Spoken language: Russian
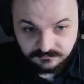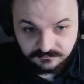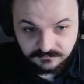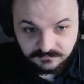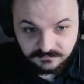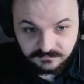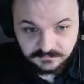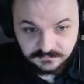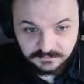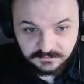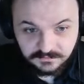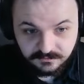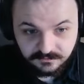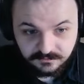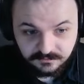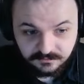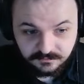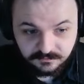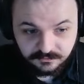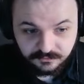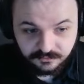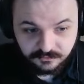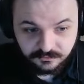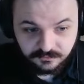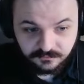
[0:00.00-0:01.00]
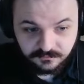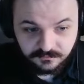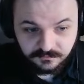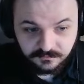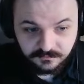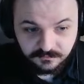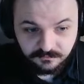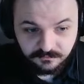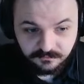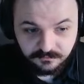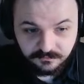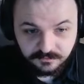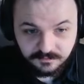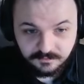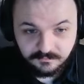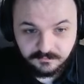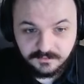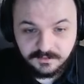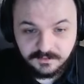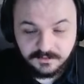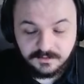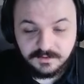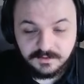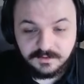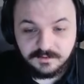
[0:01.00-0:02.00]
Это ты что скинул там?
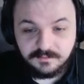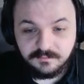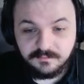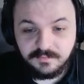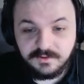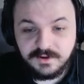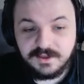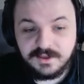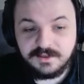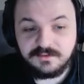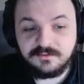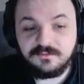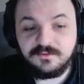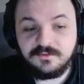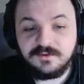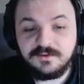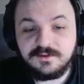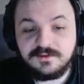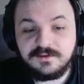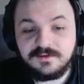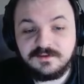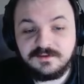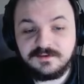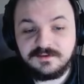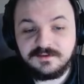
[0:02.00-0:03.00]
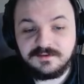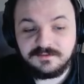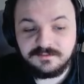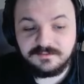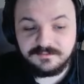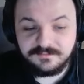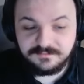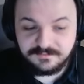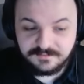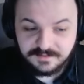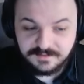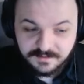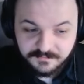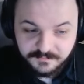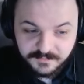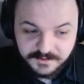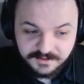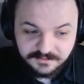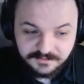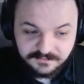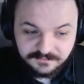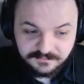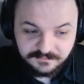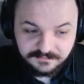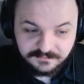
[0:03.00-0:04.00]
Ну это
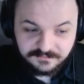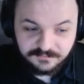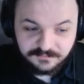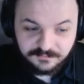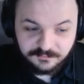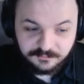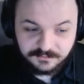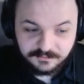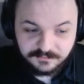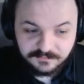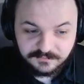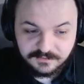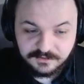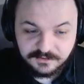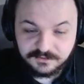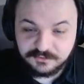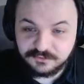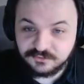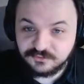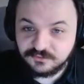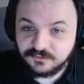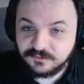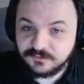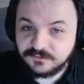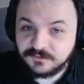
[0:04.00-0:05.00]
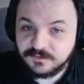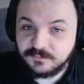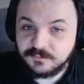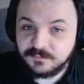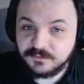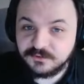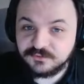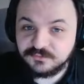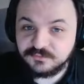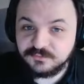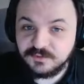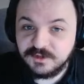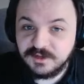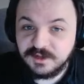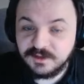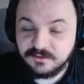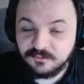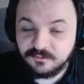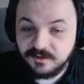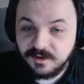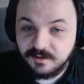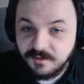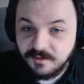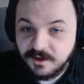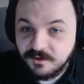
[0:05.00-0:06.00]
опять Зиу и Стас жестко прожмеля. А, ну
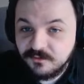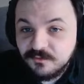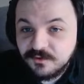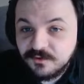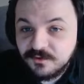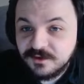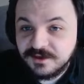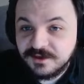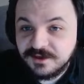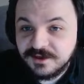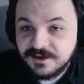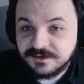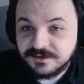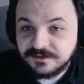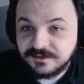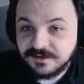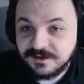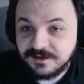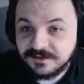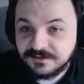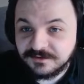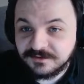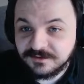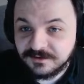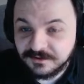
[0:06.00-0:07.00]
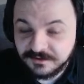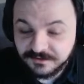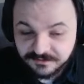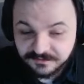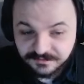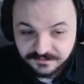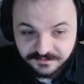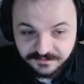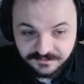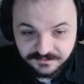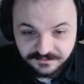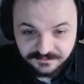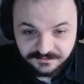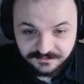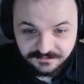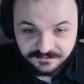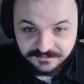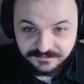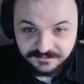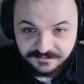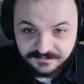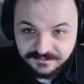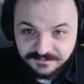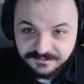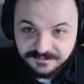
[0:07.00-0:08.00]
я могу и это открыть.
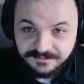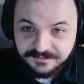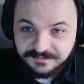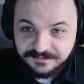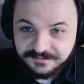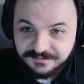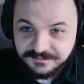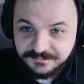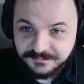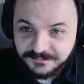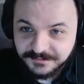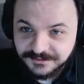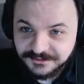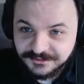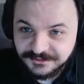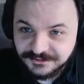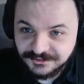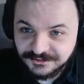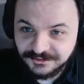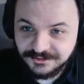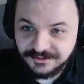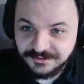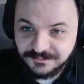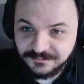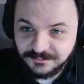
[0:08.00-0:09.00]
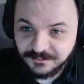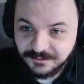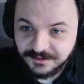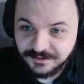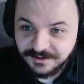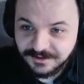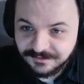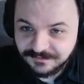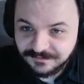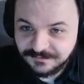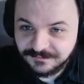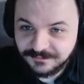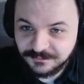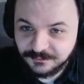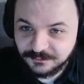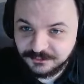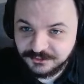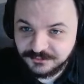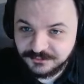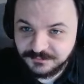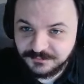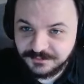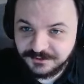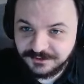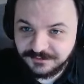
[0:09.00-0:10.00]
Э, типа еще немного
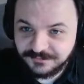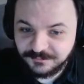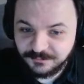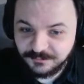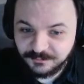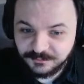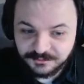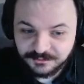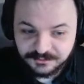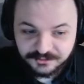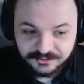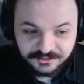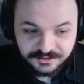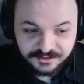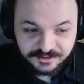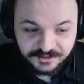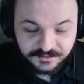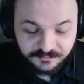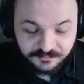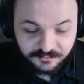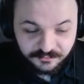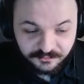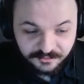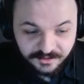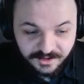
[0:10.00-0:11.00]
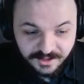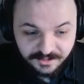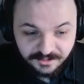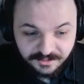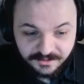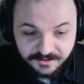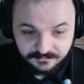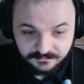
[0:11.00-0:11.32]
отсрочить просмотр Штребунала.